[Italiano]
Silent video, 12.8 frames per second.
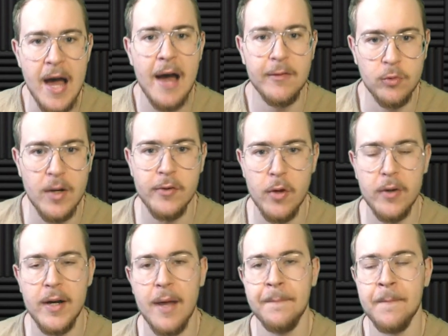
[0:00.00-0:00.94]
ad una
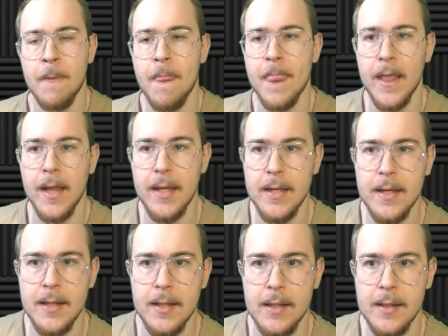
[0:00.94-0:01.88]
donna.
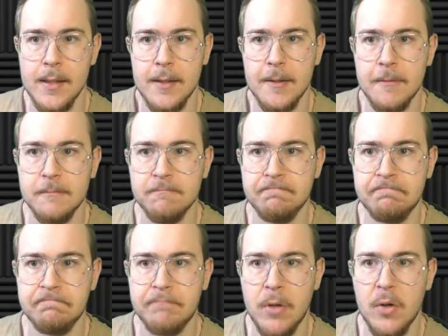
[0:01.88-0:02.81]
E
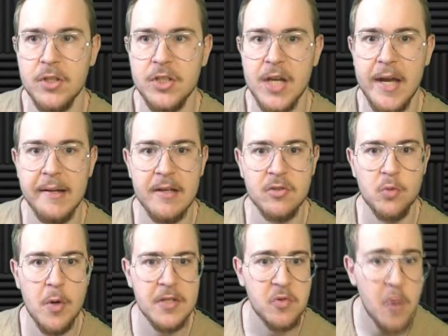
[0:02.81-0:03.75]
poi c'è la
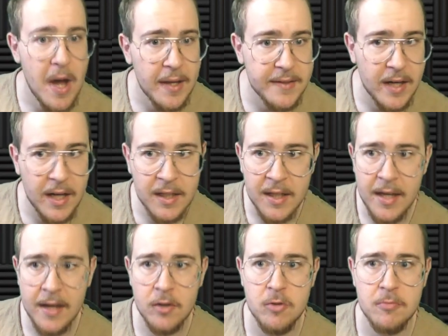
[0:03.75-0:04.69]
sua squadra
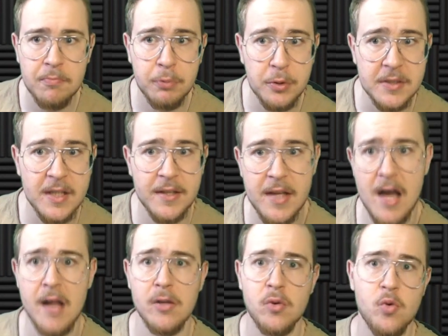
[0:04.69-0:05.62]
che è composta
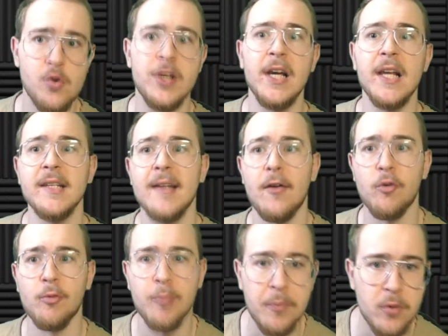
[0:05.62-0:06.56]
da alcuni che gli
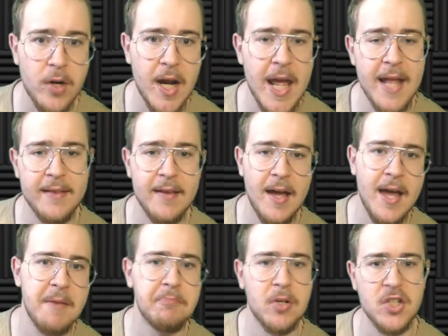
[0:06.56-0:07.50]
danno un po' più
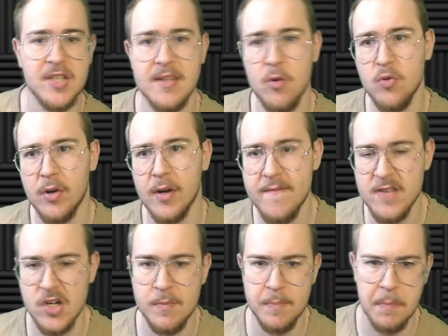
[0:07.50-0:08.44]
retta, eh? poi ci sta uno che
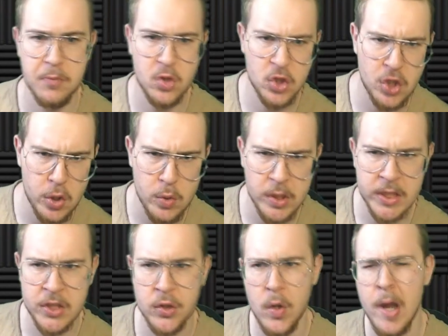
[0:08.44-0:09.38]
invece è un po' più
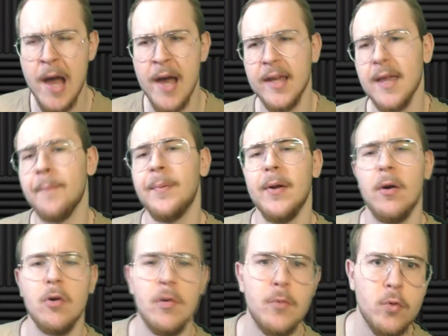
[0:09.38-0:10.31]
stronzo, che
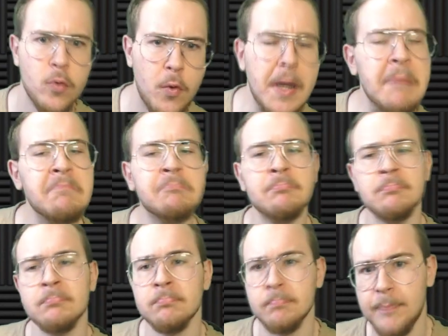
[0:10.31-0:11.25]
però comunque
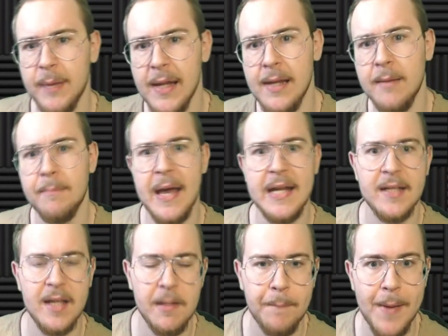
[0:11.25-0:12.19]
per il bene
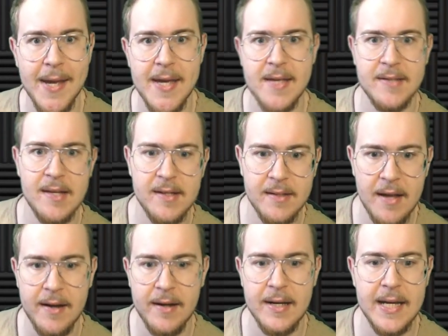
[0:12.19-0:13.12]
del paese gli
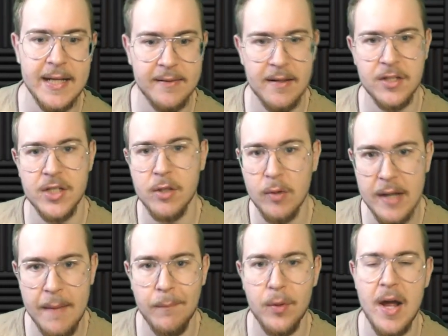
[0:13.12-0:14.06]
dà retta, ci
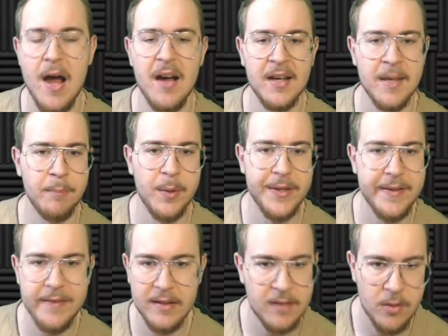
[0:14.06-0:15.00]
collabora anche e poi
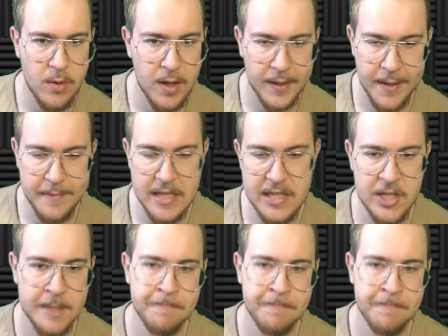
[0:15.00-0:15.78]
diventano anche amici.